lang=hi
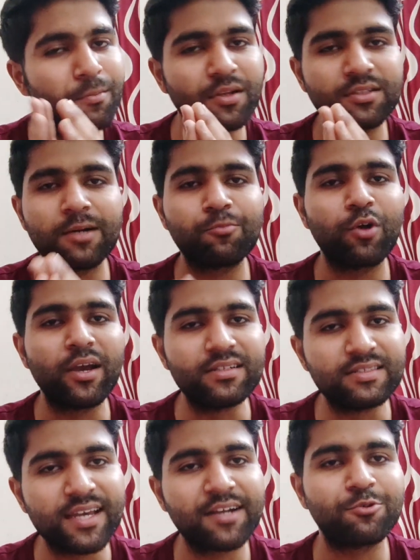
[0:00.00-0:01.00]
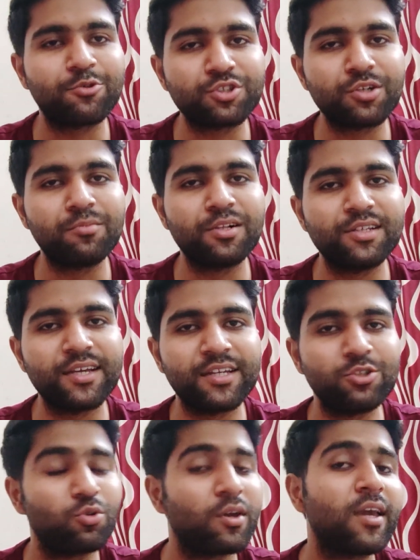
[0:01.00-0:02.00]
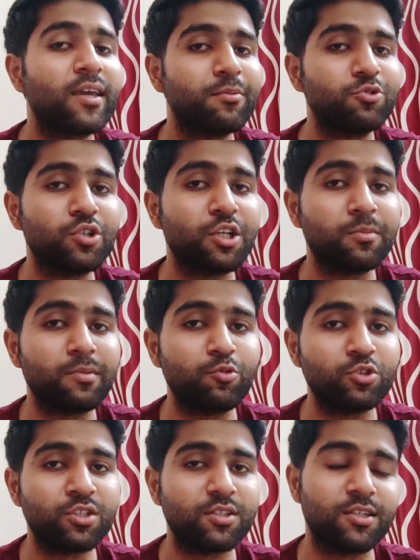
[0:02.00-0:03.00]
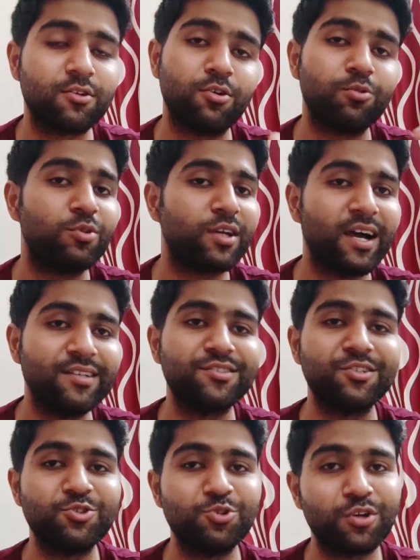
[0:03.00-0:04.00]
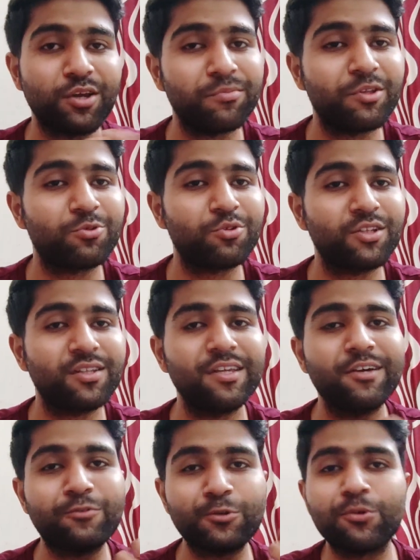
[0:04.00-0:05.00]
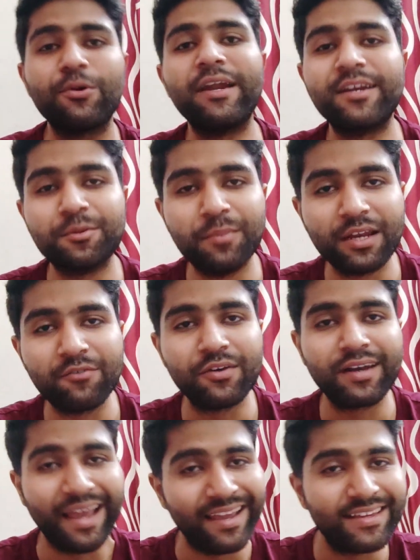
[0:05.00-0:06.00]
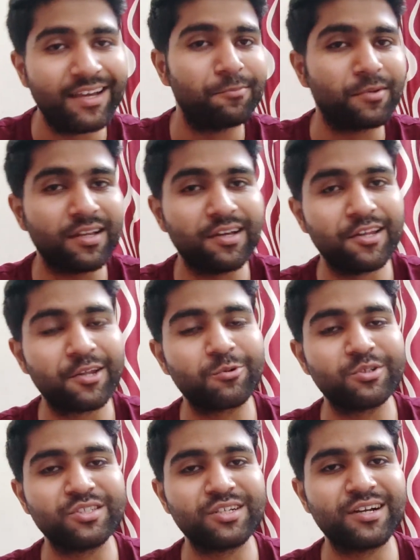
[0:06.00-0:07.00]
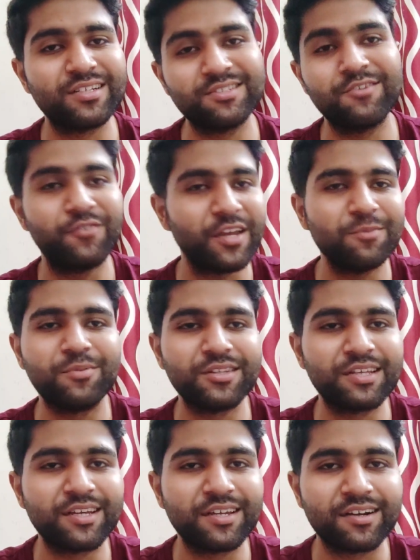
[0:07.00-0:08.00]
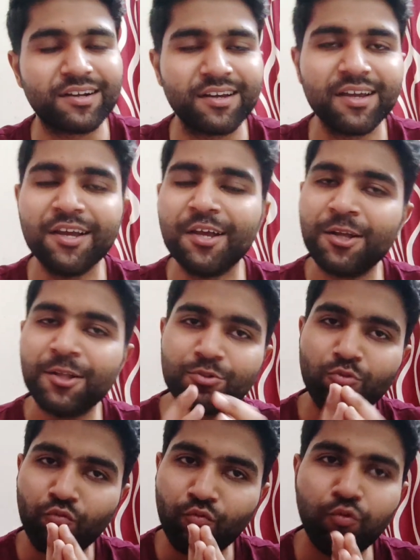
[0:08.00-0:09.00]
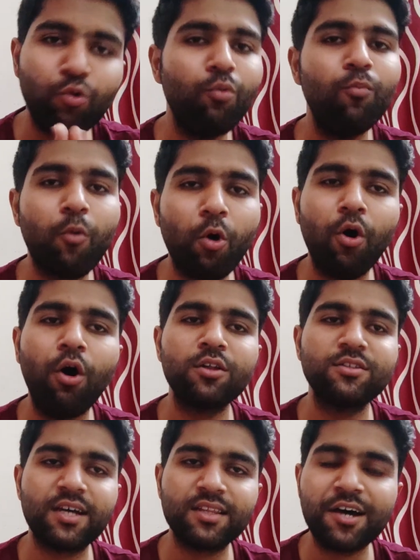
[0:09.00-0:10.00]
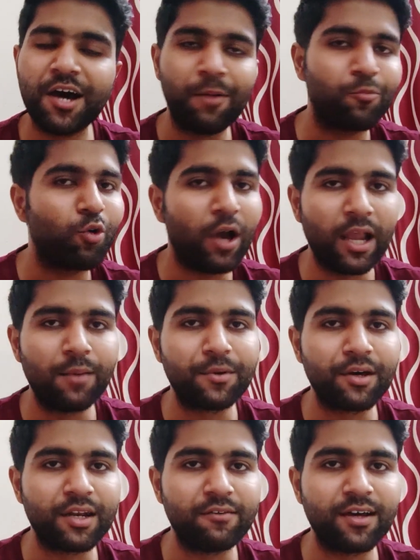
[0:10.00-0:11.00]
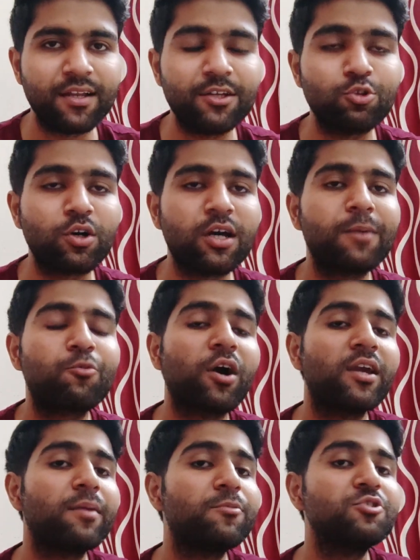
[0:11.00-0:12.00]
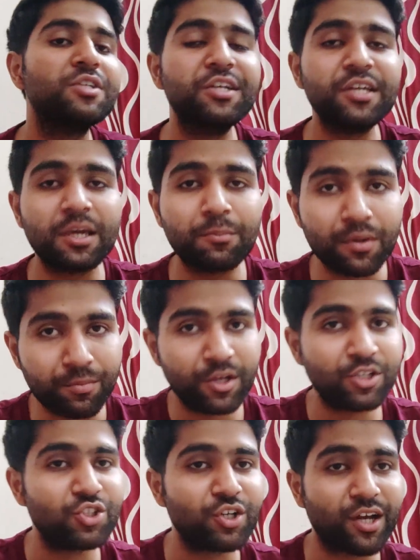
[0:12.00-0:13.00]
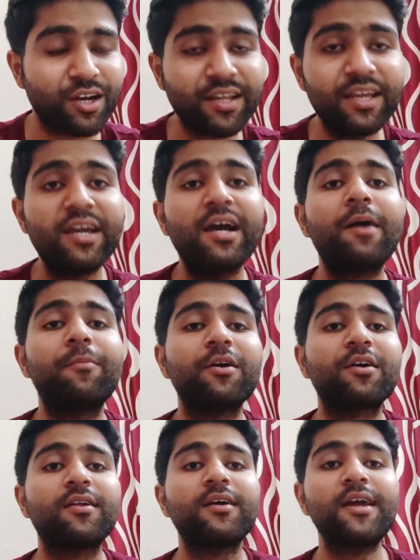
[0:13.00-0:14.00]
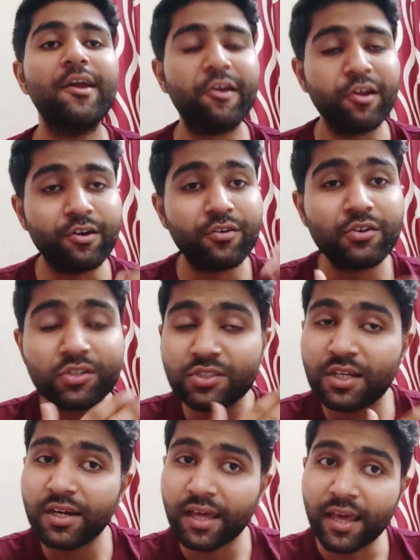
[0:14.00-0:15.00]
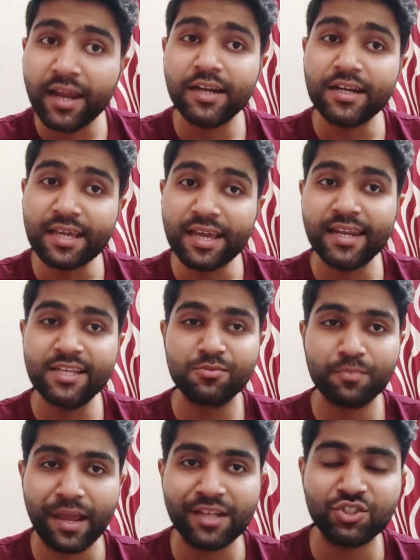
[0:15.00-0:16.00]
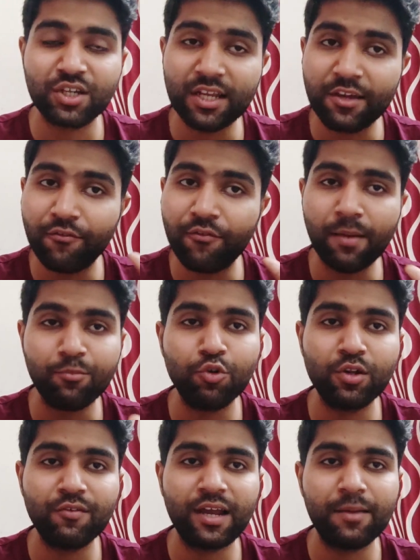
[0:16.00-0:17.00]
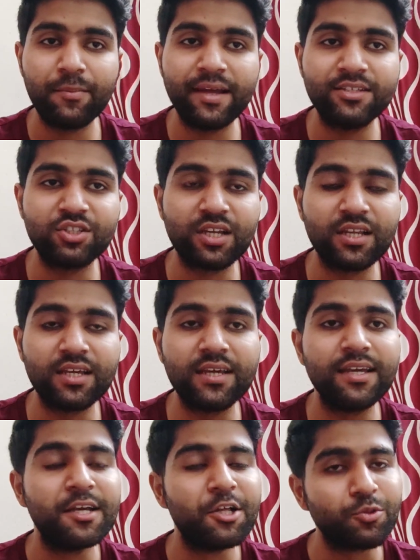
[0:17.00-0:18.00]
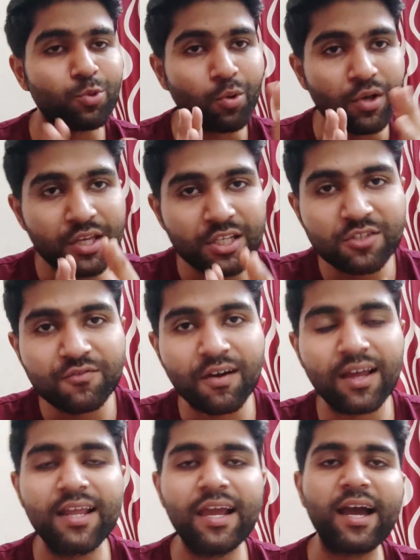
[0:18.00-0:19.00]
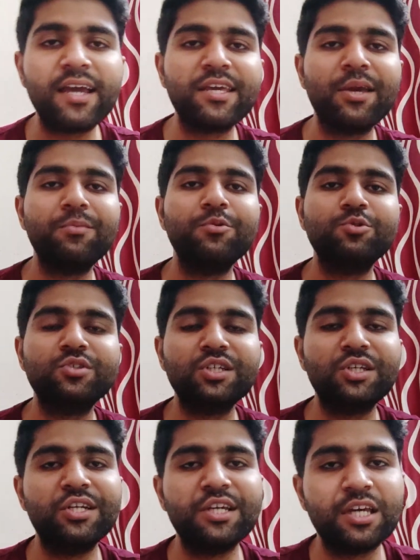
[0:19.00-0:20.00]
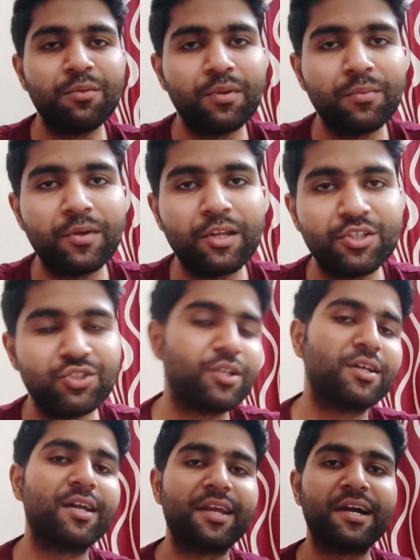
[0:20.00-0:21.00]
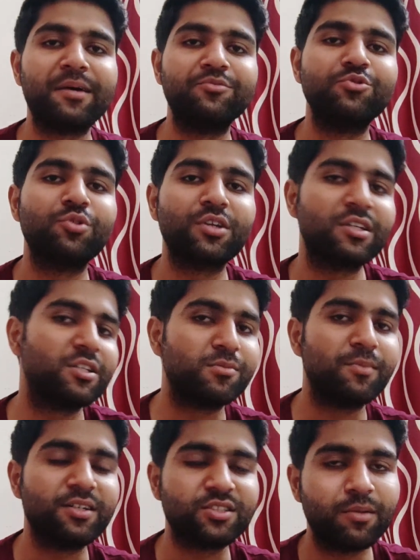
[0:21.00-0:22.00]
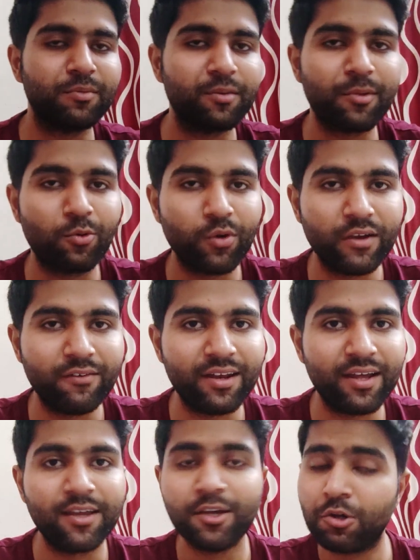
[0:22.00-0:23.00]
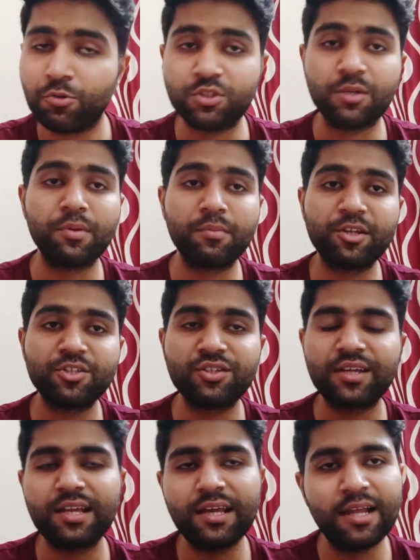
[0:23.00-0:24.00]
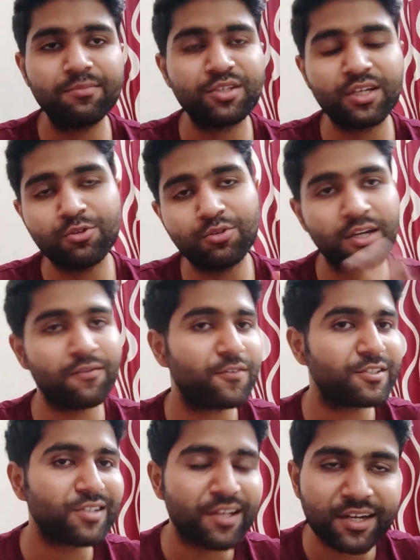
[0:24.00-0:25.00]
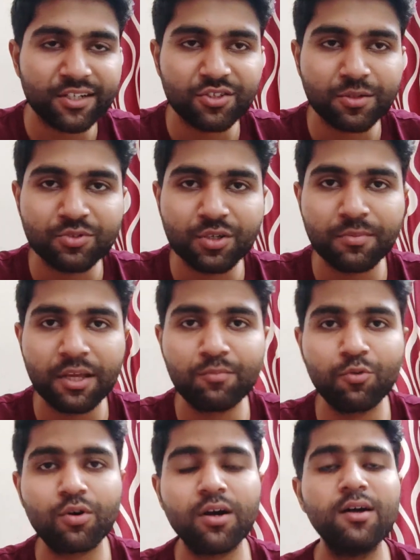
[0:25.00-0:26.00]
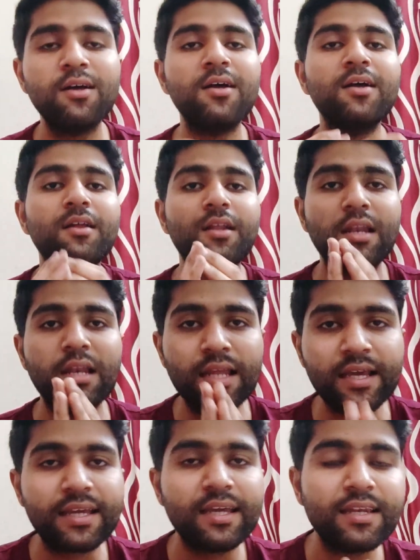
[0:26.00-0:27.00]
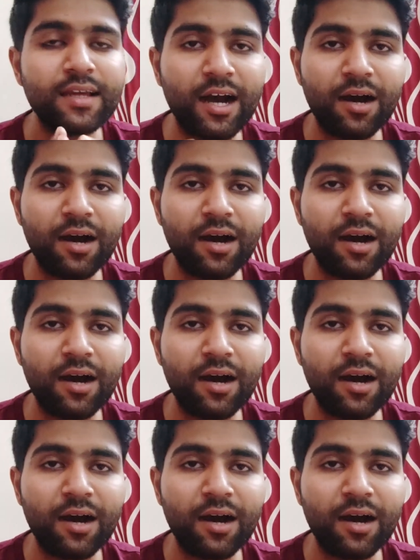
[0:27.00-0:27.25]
प्लस आपको एग्जैक्ट क्वेश्चन मिल जाएंगे जो कि आई एम में पूछे जाते हैं और उनके आंसर्स जो कि हमने खुद ने दिए हैं वो तो एडिट बेनिफिट है ही आपके लिए हर एक क्वेश्चन का आंसर वहीं पर दे के रखा है तो वो बहुत ज़्यादा आपको हेल्प करने वाली है तो अगर आपको आई एम e की प्रिपरेशन करनी है आप अगर इंटरेस्टेड हैं डीएनएस बैच के लिए फेब्रुवरी वाले बैच के लिए तो इस वाले आई एम e की प्रिपरेशन करें आप जो कि इस बार समर में होने वाला है उसकी प्रिपरेशन के लिए हेल्प चाहिए तो अगेन फर्स्ट लिंक है डिस्क्रिप्शन में ई बुक का लेकिन